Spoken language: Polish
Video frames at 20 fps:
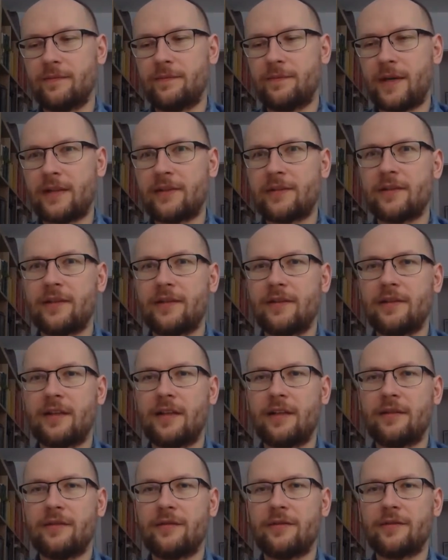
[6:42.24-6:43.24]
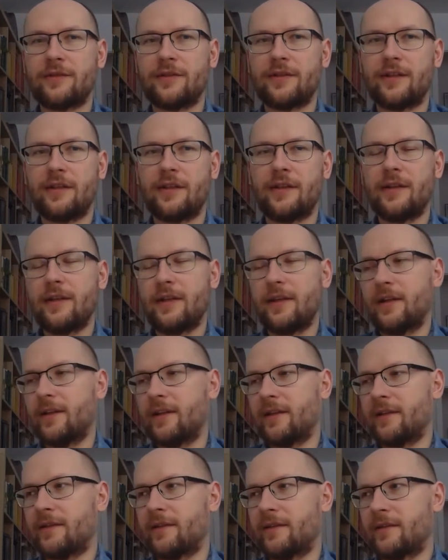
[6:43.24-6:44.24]
patrzeć na to, że
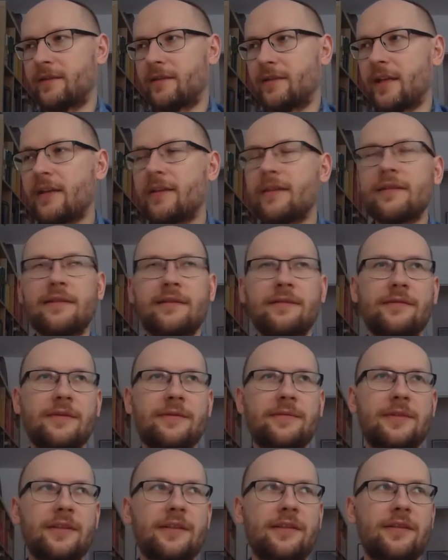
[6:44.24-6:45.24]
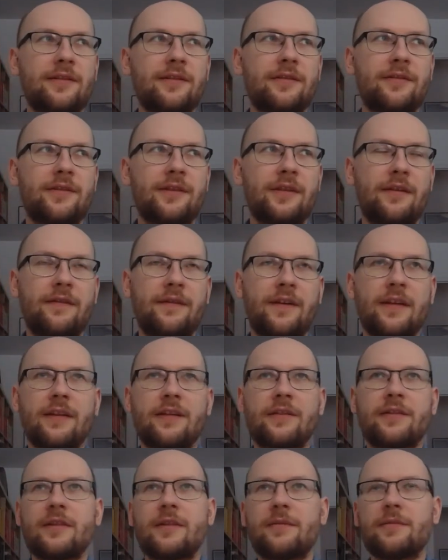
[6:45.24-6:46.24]
E, jakie są w tym zakresie
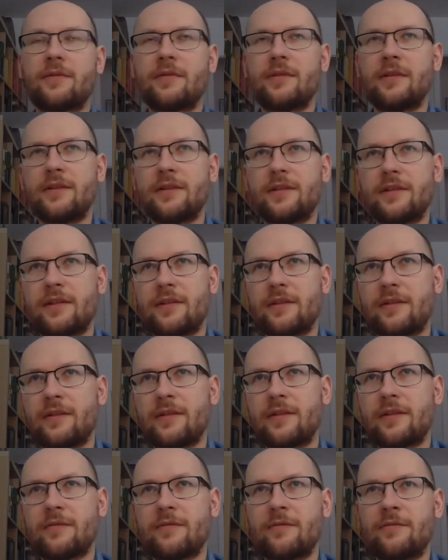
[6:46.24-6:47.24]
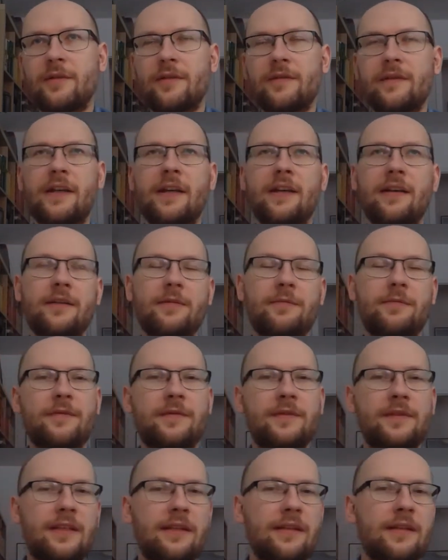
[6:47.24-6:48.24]
oczekiwania. Czyli na przykład, jeżeli to jest umowa jakaś
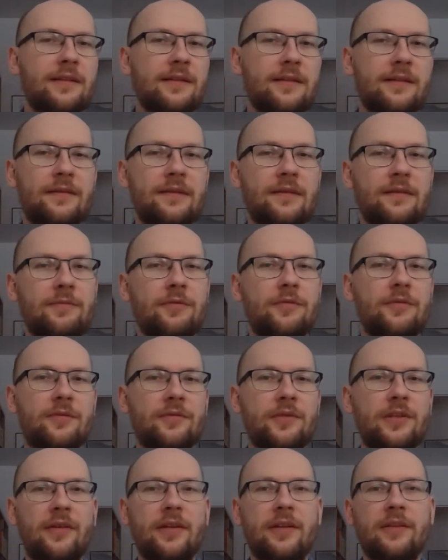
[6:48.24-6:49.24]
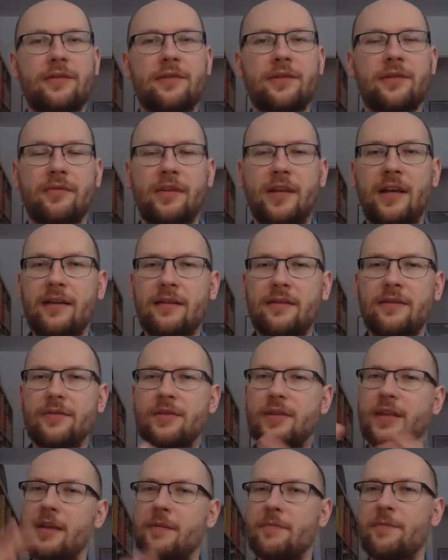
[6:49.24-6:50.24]
powiązana z wspólną działalnością, tak?
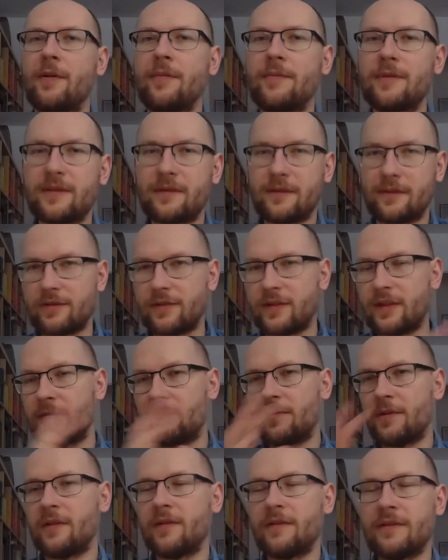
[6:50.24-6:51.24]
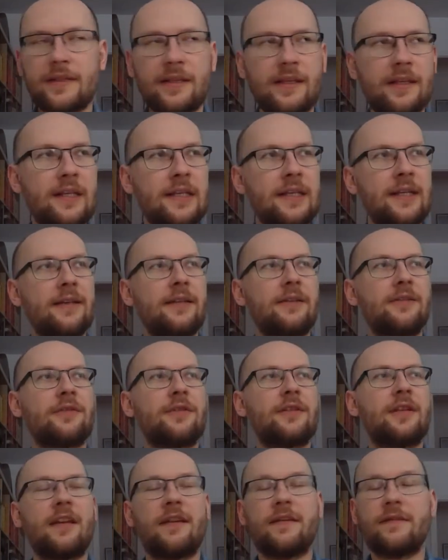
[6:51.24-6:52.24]
Ktoś daje pomysł, ktoś daje pieniądze,
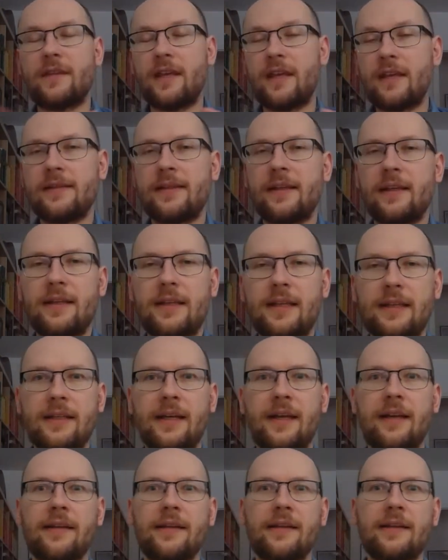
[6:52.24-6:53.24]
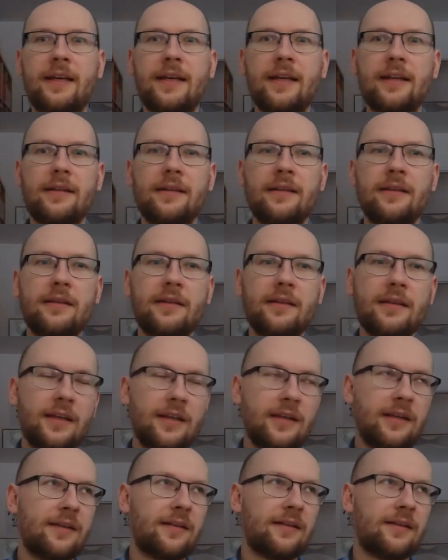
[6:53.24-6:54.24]
ktoś daje wiedzę i tak dalej, tak? I
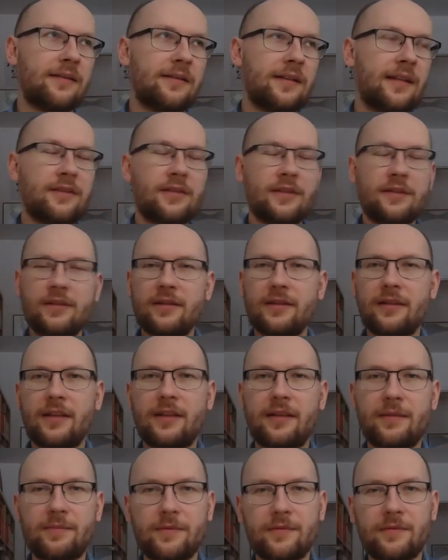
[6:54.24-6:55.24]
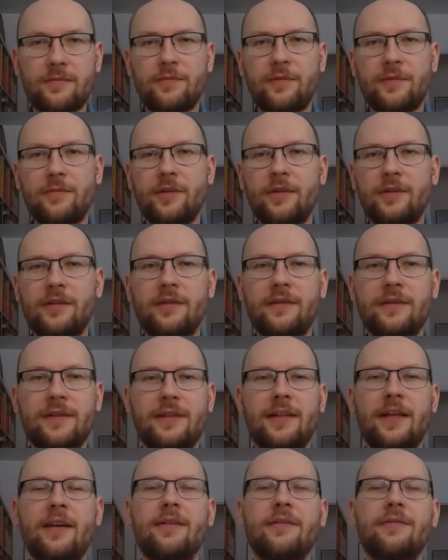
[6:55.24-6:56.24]
e, najczęściej takie podmioty
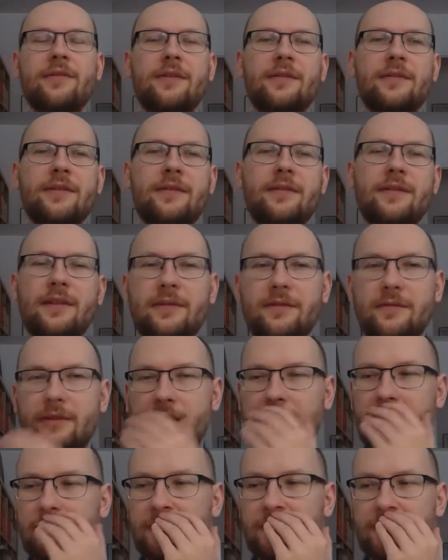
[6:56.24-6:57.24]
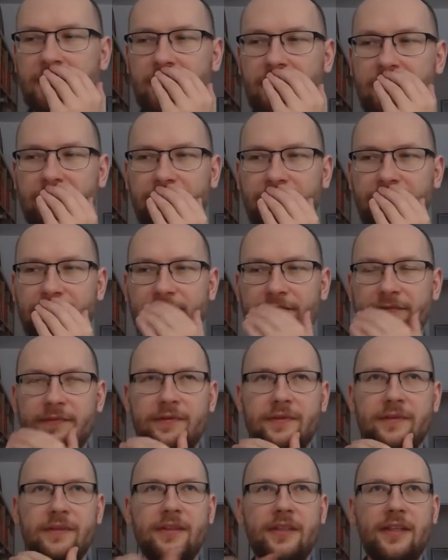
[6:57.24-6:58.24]
rozstają się ze względu na to, że
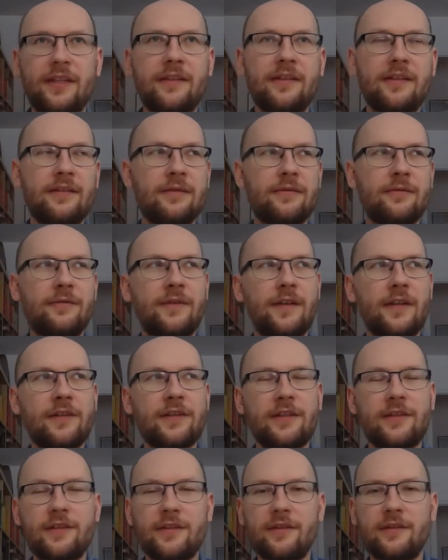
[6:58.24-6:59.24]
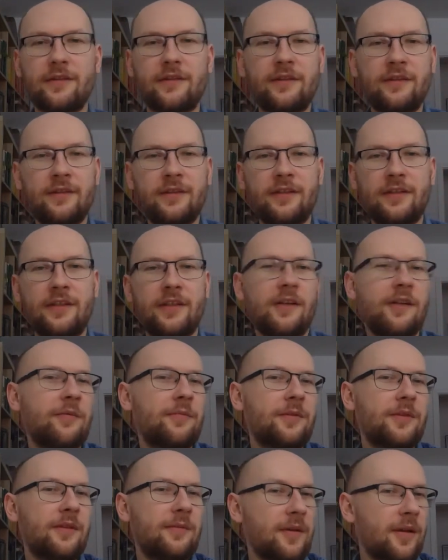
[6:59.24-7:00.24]
mm, jeden uważa, że inny nie
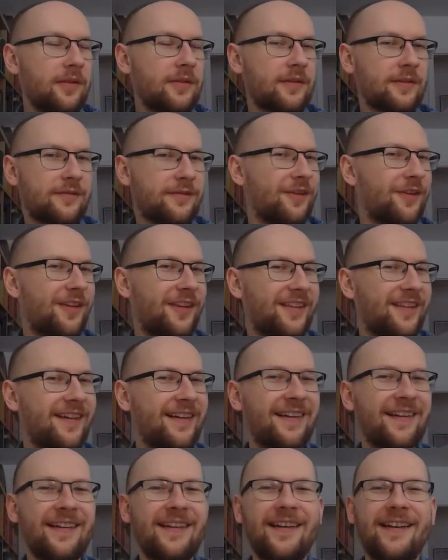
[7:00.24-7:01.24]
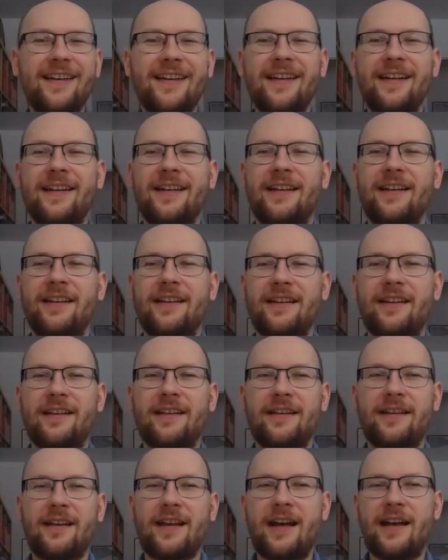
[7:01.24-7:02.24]
robi roboty swojej, tak?
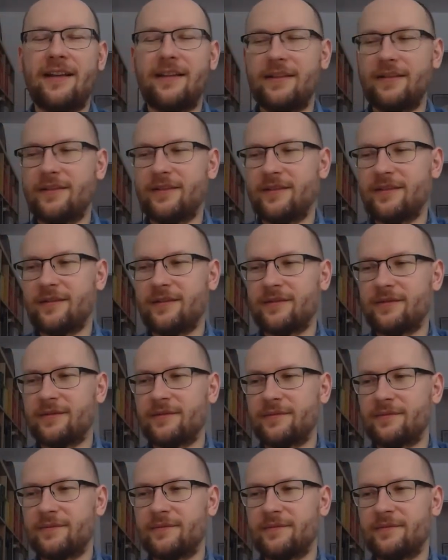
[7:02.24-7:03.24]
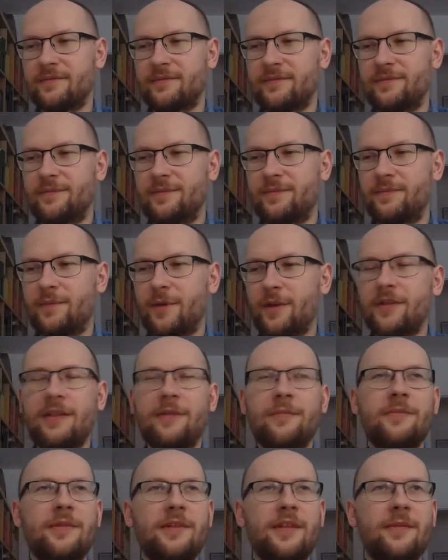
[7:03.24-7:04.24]
E, ale no
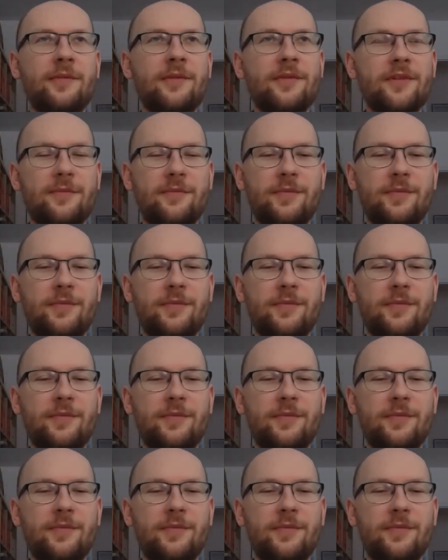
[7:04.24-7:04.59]
potem nie może